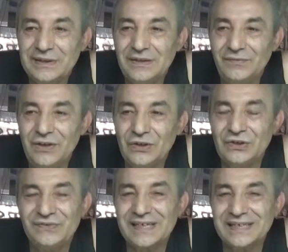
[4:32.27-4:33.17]
divino
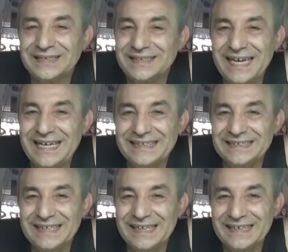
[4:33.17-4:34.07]

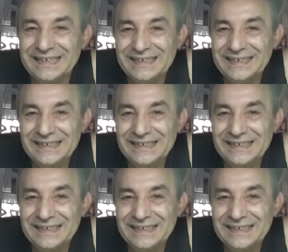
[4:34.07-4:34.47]
divertente